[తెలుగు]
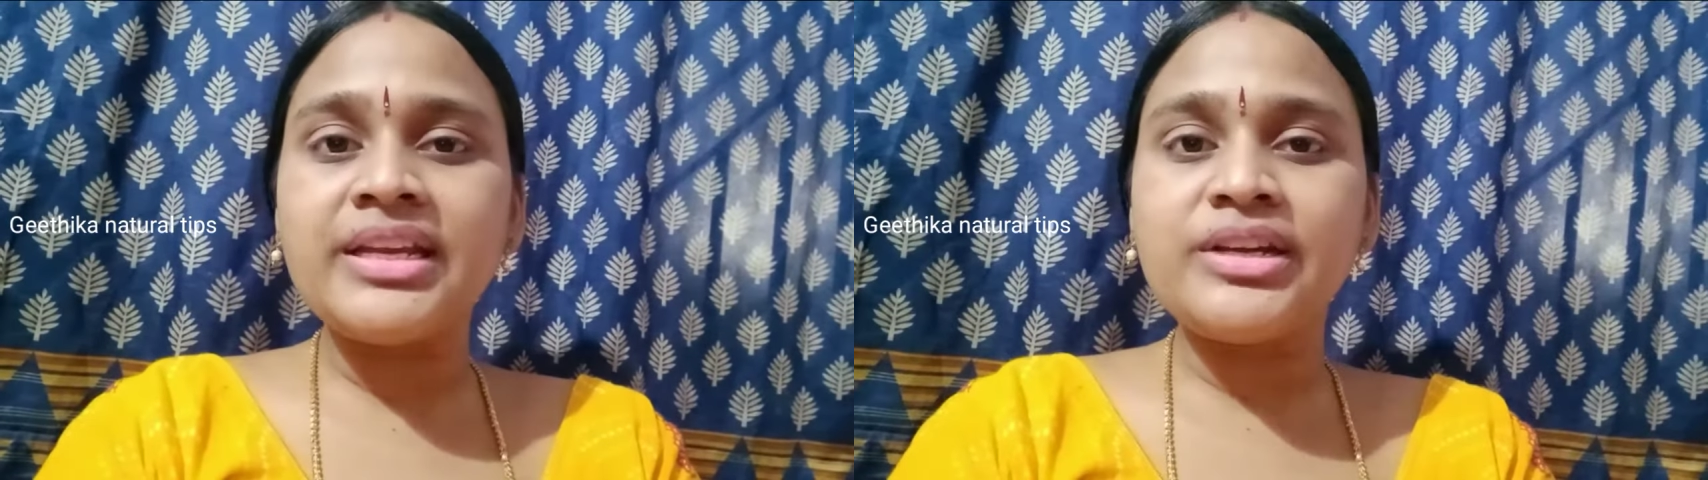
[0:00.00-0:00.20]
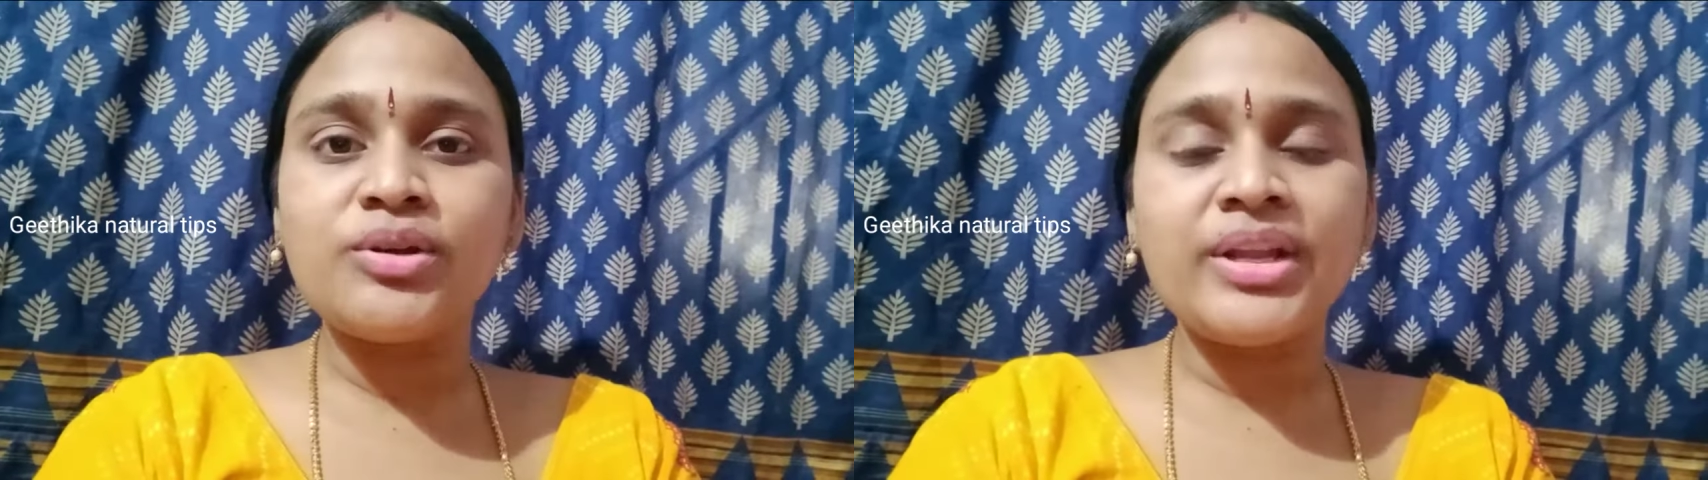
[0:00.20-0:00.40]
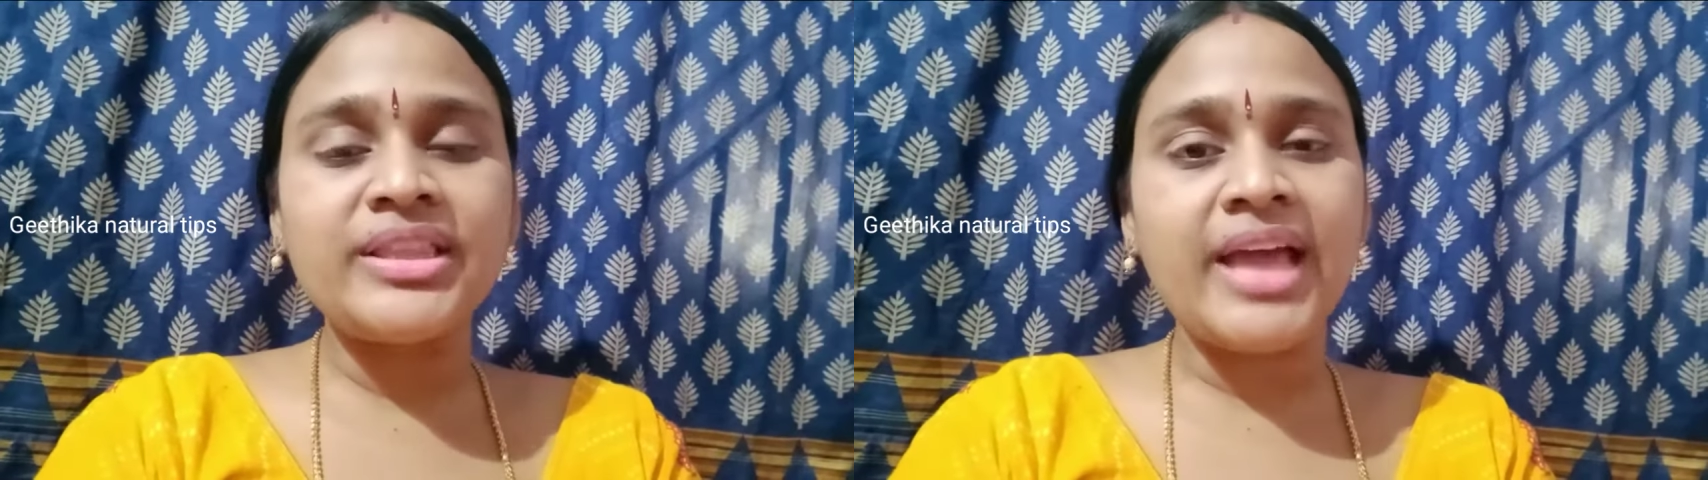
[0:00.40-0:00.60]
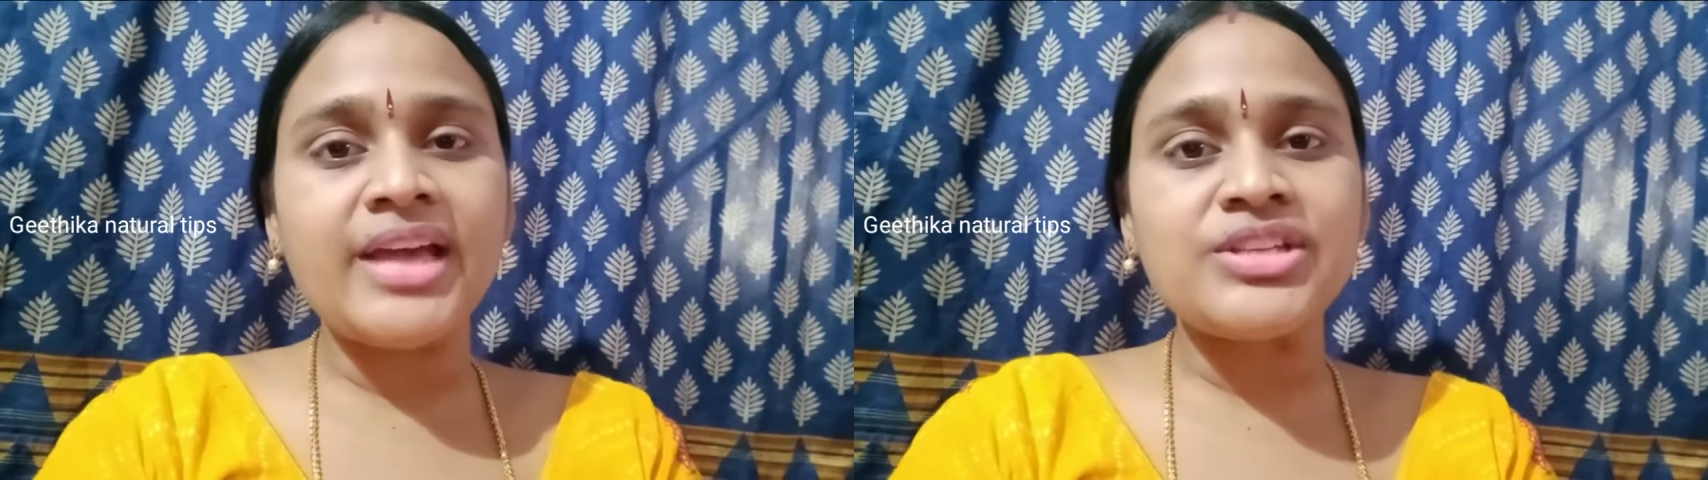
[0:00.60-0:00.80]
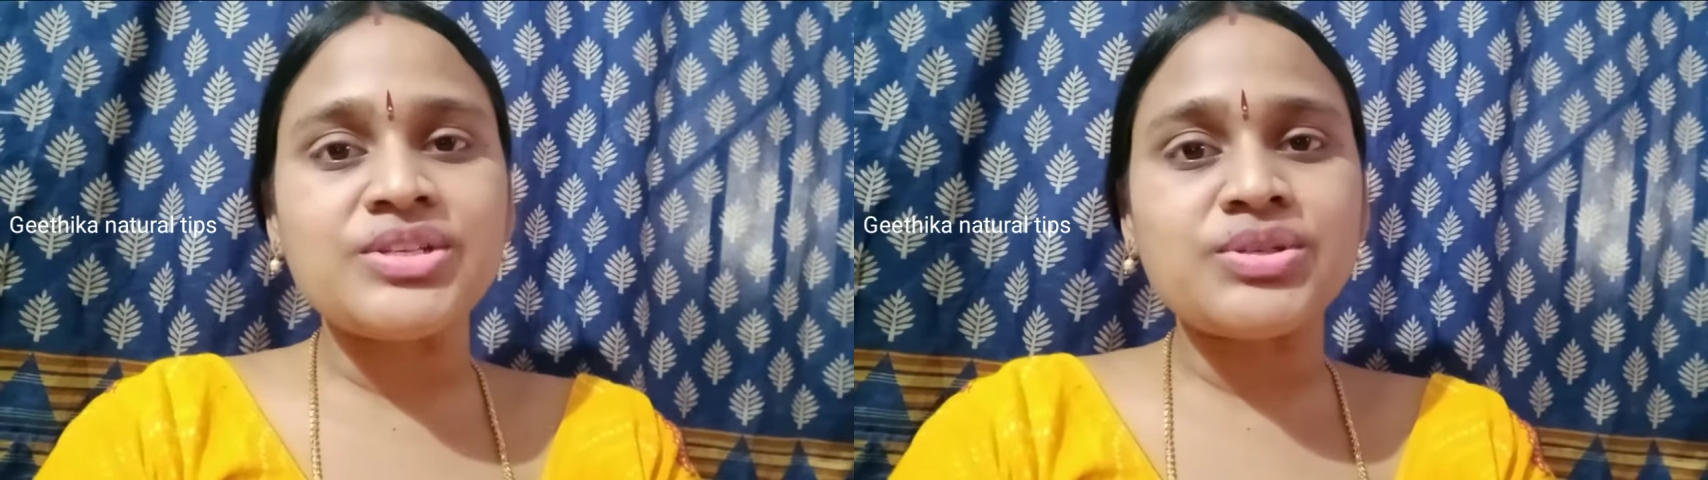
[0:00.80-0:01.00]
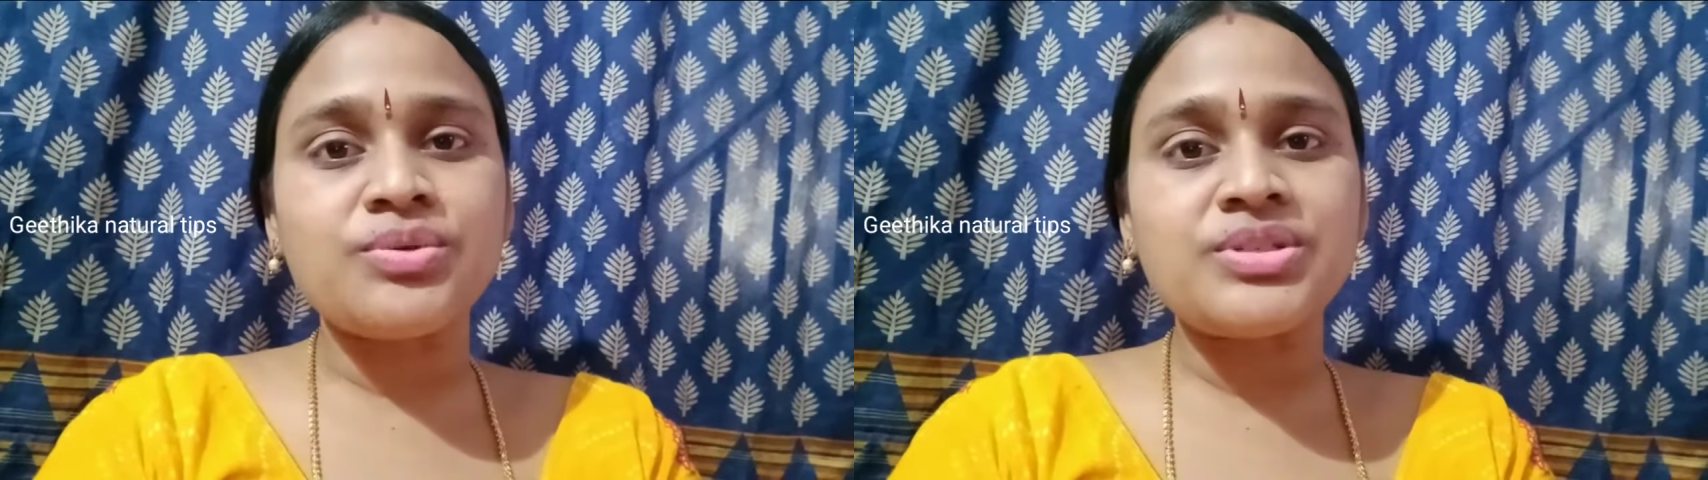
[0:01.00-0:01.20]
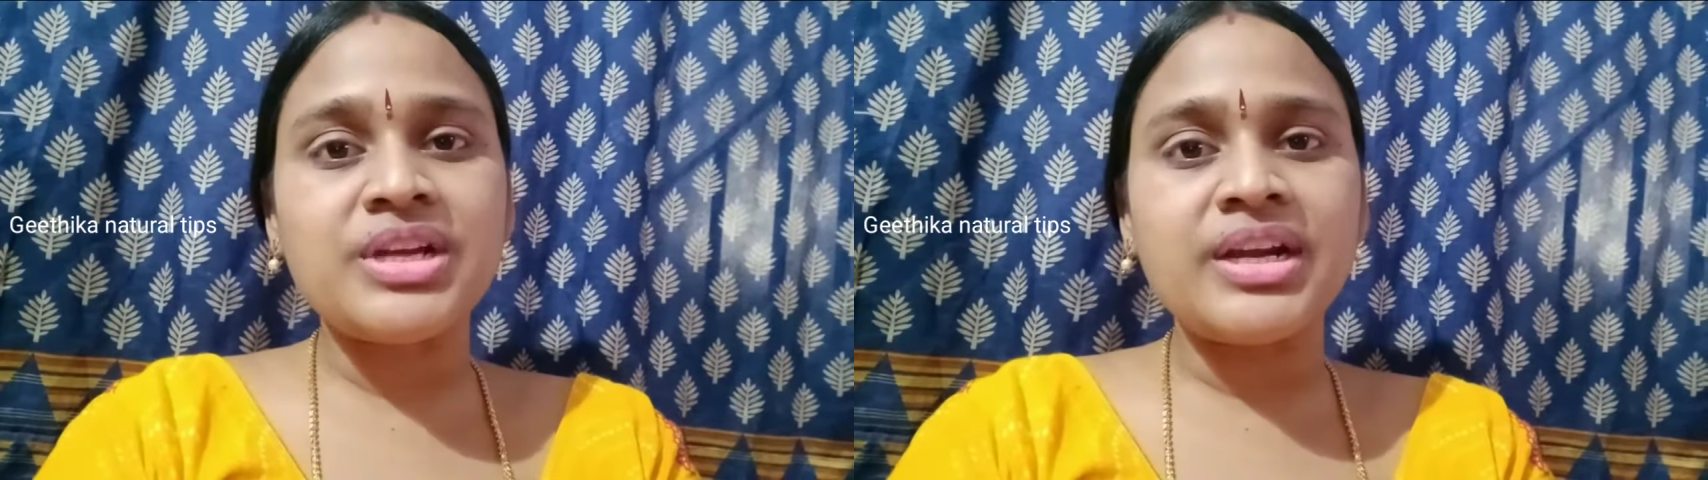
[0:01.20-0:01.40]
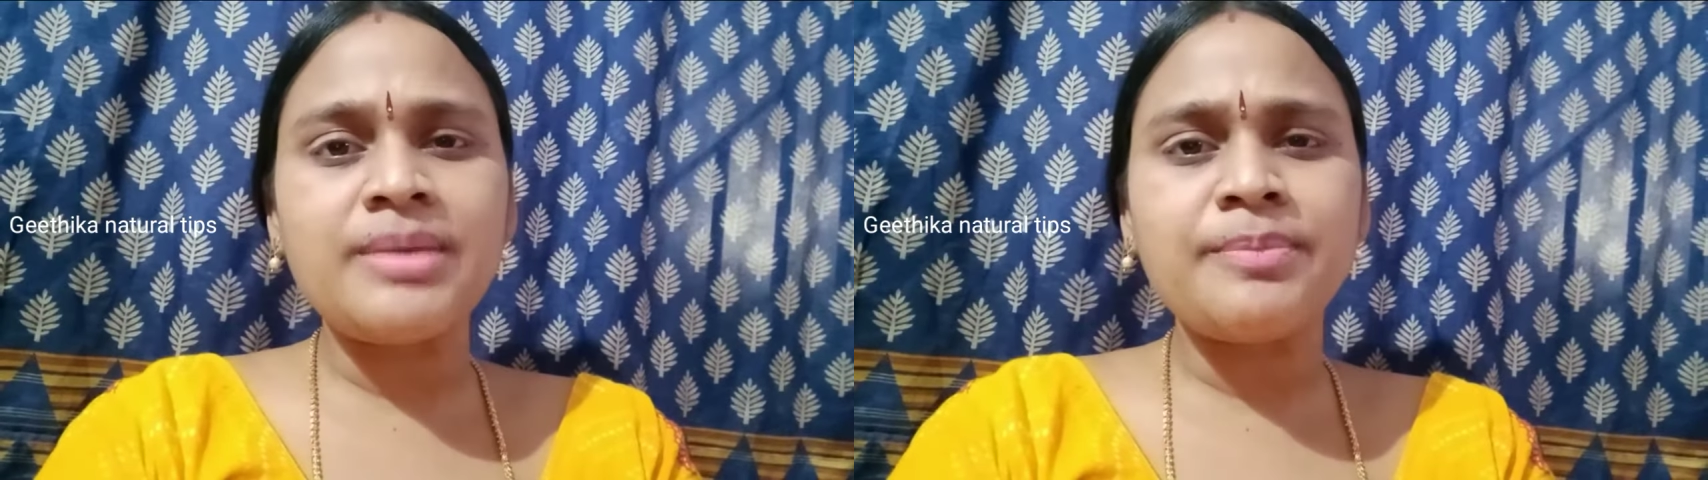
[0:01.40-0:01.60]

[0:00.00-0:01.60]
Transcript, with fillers: ఇంట్లోనే తయారు చేసుకోవచ్చండి